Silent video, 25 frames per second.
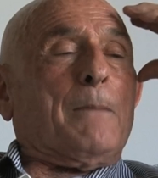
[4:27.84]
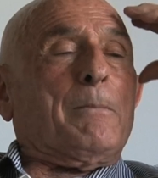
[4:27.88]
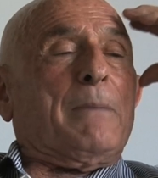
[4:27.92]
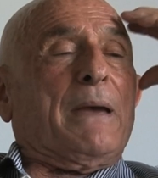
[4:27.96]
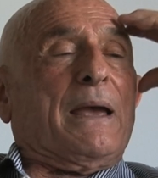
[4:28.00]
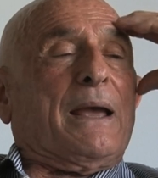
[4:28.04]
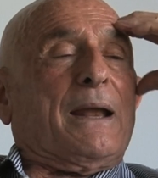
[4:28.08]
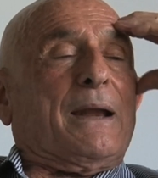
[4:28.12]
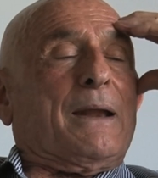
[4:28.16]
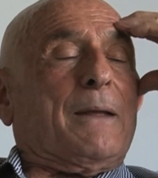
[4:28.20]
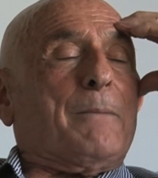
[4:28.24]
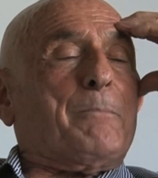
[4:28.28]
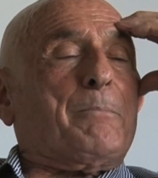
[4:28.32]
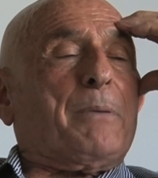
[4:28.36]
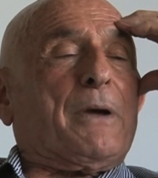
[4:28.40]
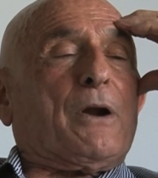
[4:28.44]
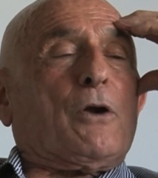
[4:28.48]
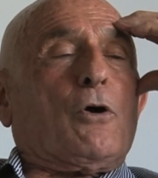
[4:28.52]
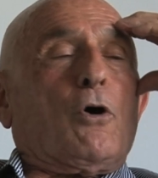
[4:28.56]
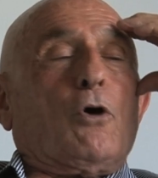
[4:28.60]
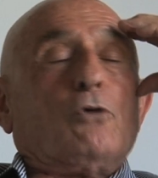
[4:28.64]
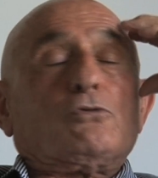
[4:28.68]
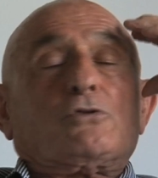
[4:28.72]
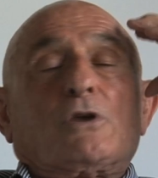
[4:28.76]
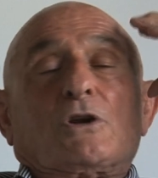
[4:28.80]
Bene,
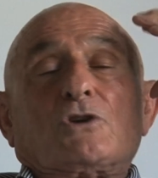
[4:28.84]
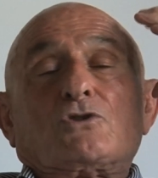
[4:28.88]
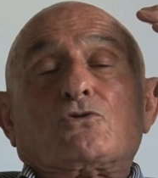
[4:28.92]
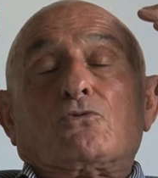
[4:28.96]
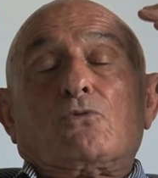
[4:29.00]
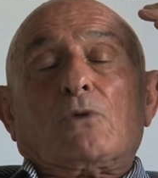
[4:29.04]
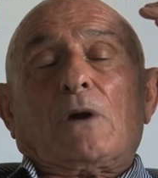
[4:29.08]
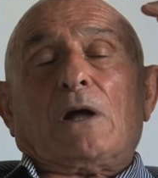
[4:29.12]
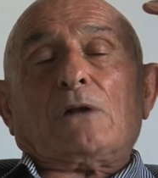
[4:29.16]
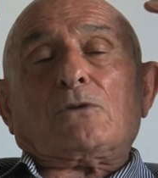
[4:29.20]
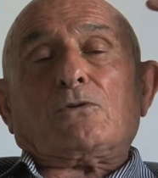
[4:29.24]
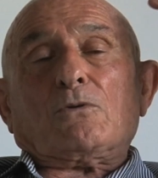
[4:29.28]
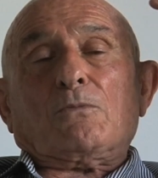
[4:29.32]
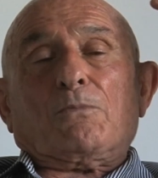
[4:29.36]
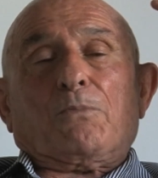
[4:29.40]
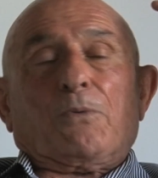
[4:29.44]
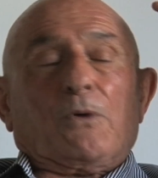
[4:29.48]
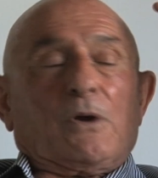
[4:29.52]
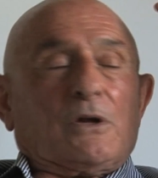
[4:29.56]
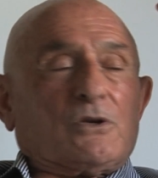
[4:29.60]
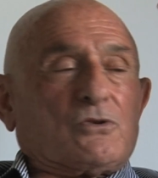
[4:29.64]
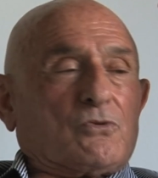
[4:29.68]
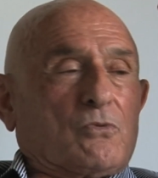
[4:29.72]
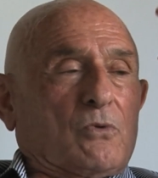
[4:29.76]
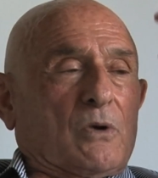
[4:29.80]
però ho trascurato un
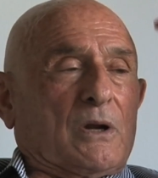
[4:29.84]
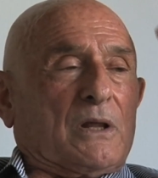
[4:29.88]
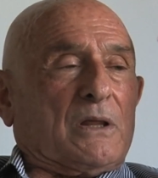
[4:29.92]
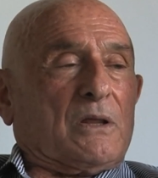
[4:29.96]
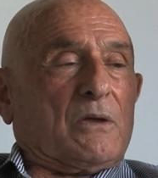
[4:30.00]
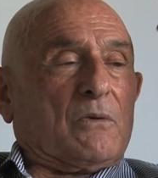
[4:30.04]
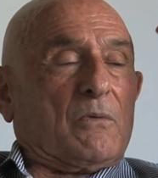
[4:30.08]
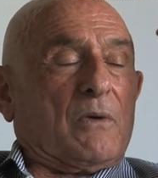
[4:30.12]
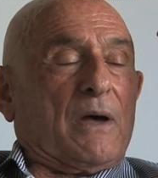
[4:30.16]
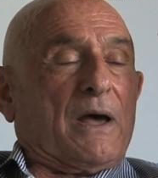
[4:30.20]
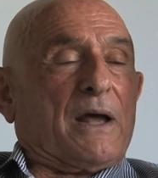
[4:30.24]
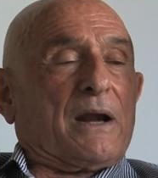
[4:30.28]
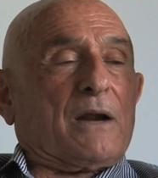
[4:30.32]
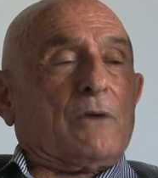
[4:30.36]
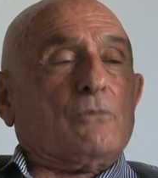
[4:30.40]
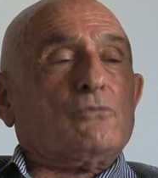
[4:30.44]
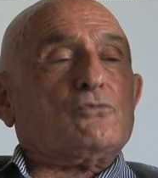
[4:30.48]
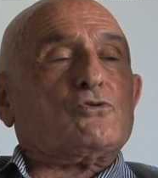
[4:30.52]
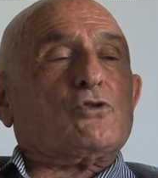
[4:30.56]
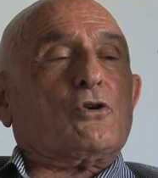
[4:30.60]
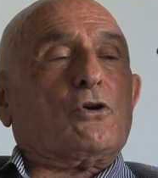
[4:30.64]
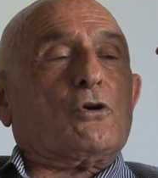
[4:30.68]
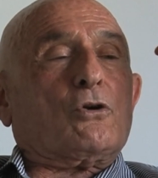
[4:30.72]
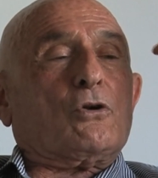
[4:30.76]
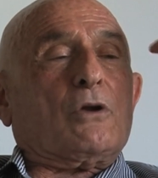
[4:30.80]
po' la scuola di guerra. Un
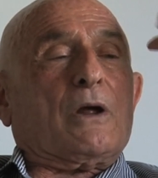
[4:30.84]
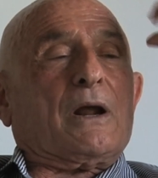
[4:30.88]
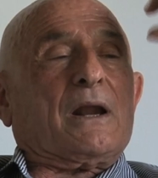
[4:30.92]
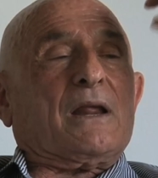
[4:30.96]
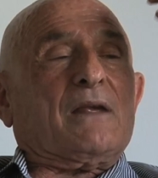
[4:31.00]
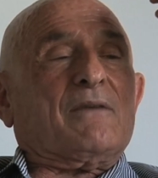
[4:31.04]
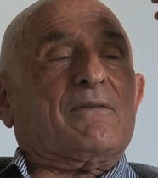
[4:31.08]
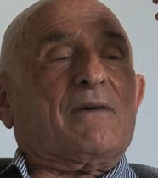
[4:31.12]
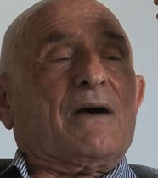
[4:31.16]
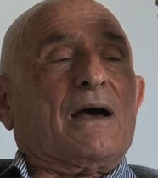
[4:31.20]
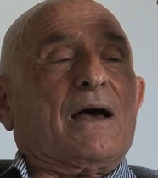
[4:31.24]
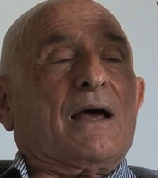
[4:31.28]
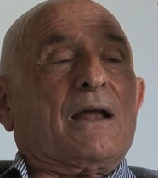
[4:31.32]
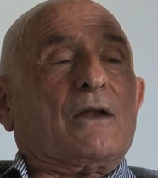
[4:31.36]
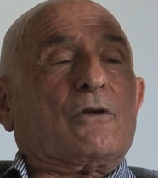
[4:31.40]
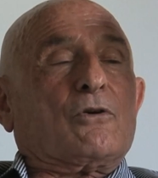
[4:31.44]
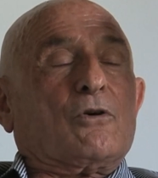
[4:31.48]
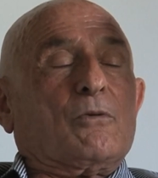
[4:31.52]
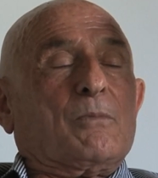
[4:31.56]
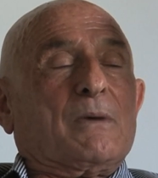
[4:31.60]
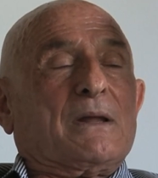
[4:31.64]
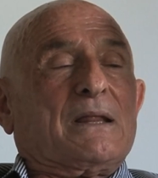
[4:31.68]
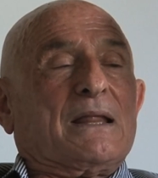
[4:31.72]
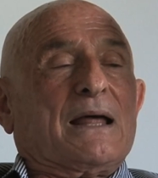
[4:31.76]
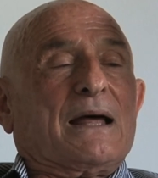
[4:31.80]
giorno arriva il
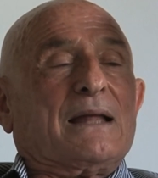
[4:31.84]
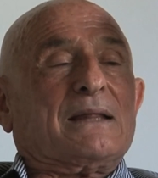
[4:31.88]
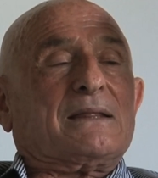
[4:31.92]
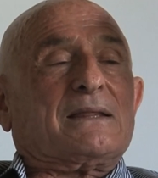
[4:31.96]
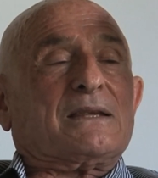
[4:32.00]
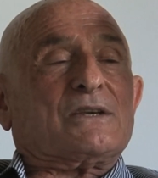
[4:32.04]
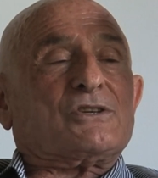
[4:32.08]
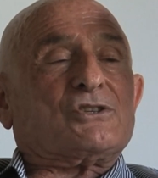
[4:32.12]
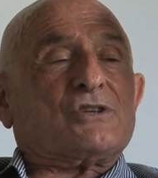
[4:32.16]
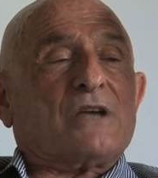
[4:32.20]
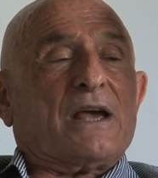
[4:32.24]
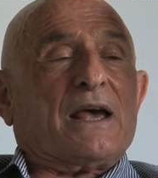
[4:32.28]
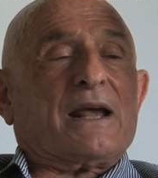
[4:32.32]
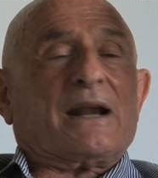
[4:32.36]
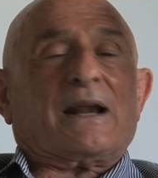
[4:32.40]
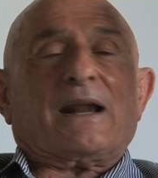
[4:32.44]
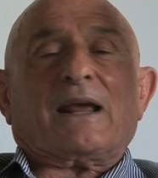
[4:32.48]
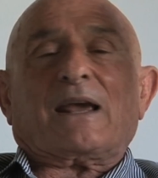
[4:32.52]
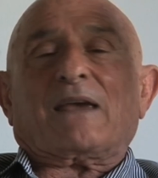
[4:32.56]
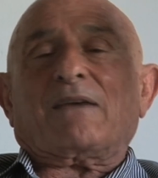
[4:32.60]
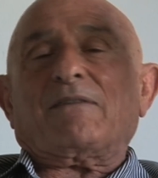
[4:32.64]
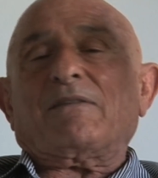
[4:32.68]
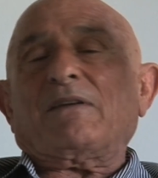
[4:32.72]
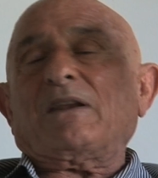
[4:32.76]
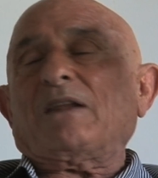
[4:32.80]
comandante Scerna,
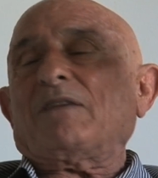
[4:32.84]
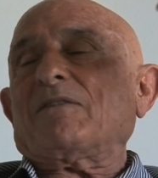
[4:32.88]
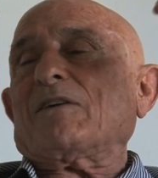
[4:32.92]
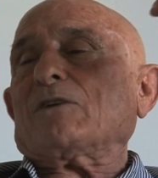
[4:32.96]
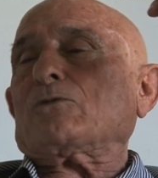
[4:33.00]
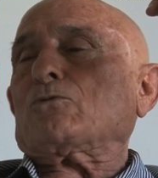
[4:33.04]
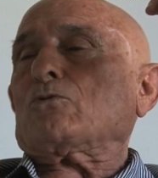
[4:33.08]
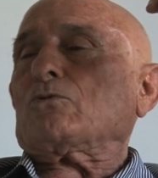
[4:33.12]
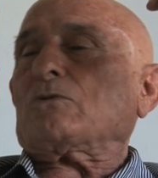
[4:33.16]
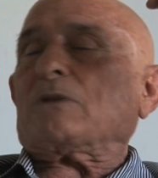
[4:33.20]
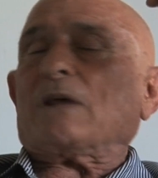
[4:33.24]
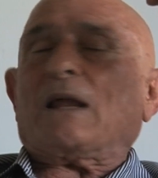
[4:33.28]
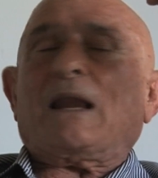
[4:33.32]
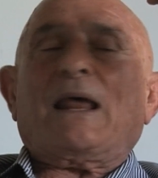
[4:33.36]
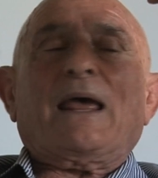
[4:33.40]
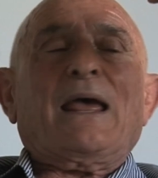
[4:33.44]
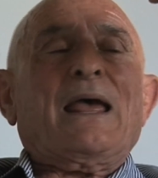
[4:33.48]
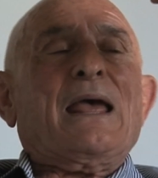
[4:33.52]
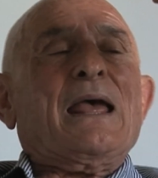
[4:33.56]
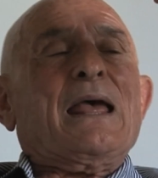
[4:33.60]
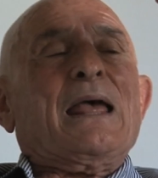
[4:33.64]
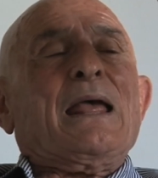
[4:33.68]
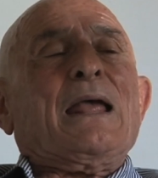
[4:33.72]
che veniva a tutte le...